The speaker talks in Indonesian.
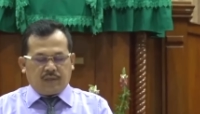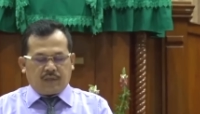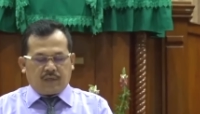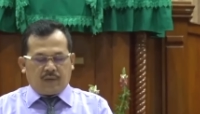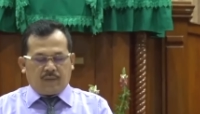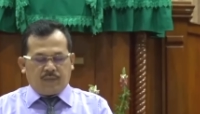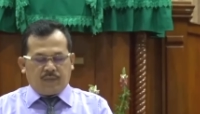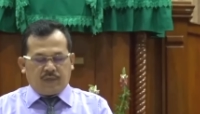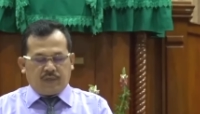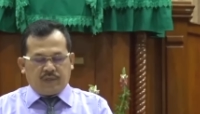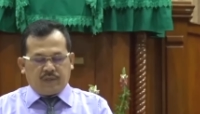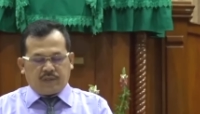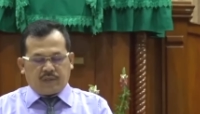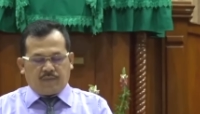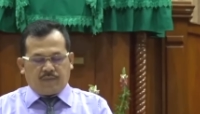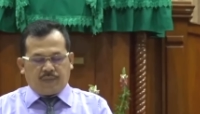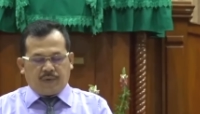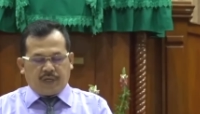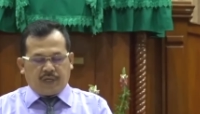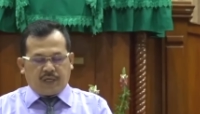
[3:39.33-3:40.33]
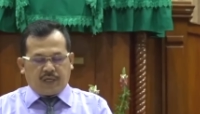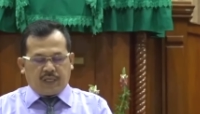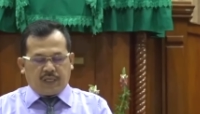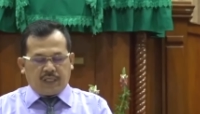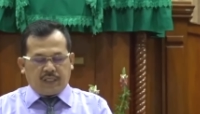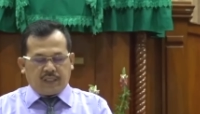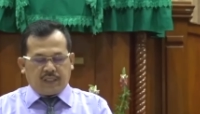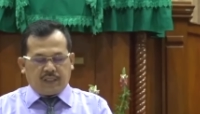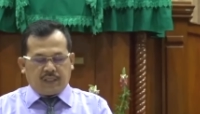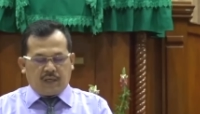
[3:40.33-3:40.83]
yang kami sampaikan
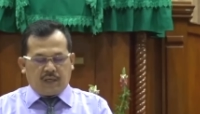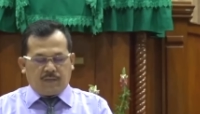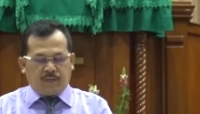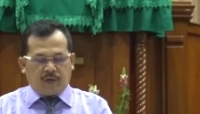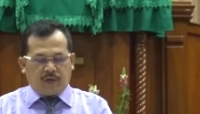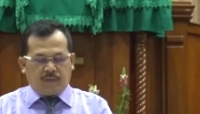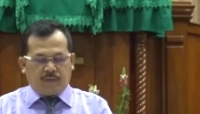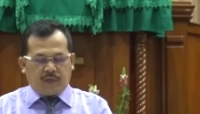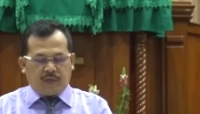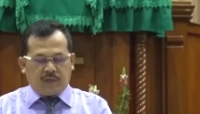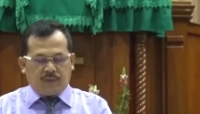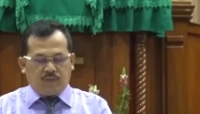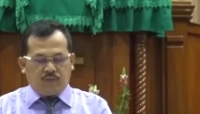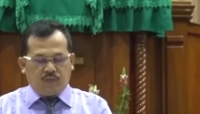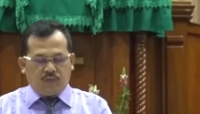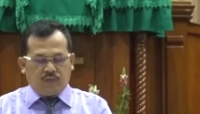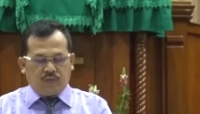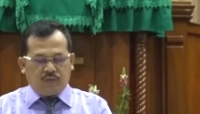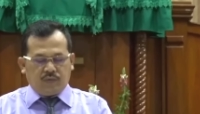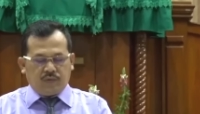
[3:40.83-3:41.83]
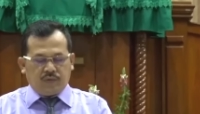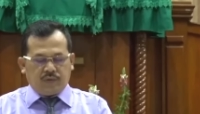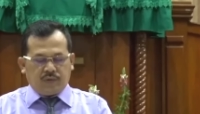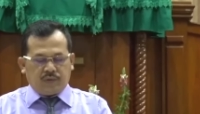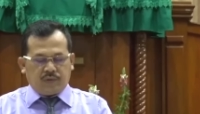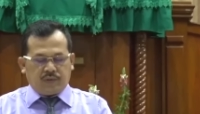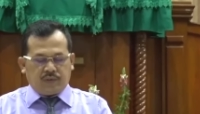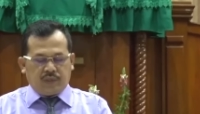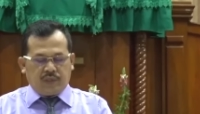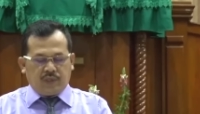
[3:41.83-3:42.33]
hanya dalam nama-Mu
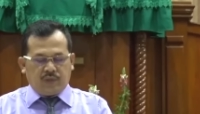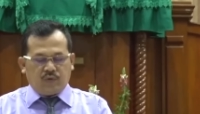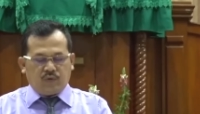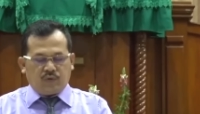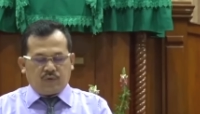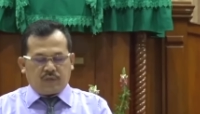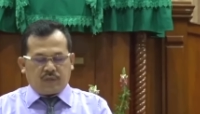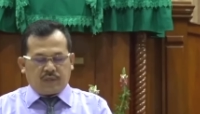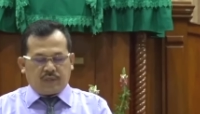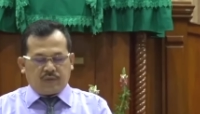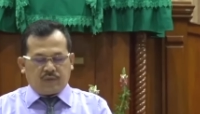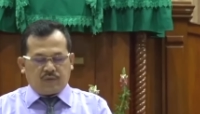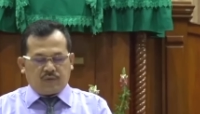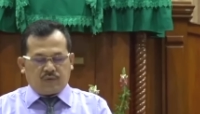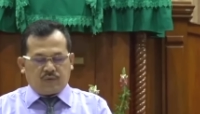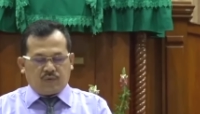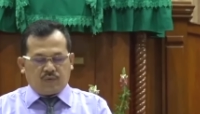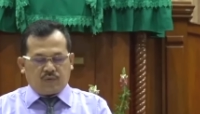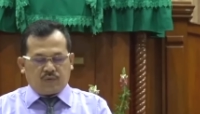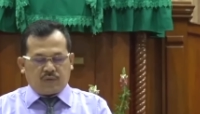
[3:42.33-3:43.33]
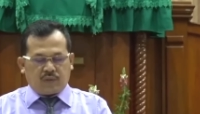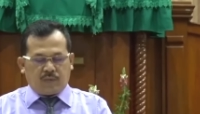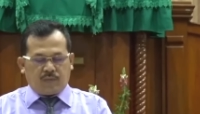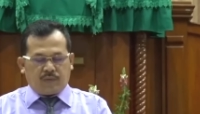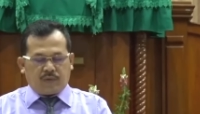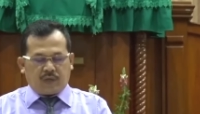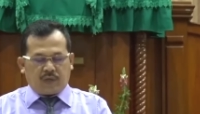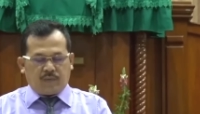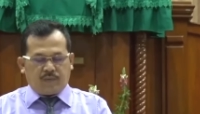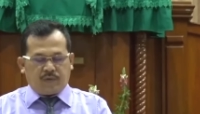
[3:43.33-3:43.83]
Yesus Kristus Juru
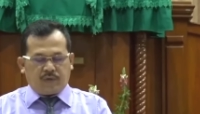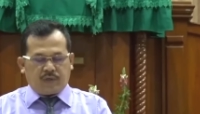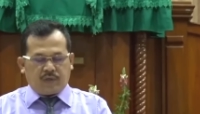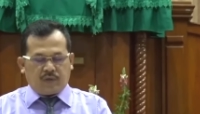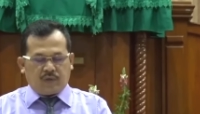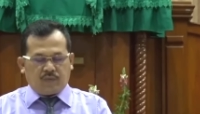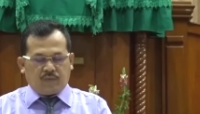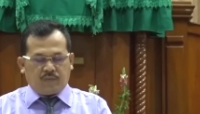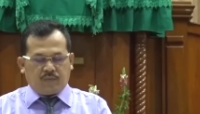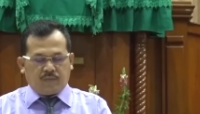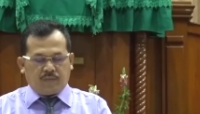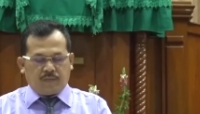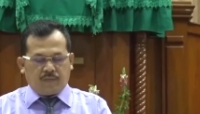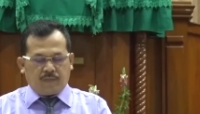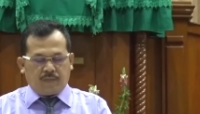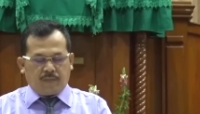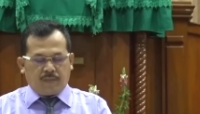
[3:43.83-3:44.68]
Selamat kami yang hidup.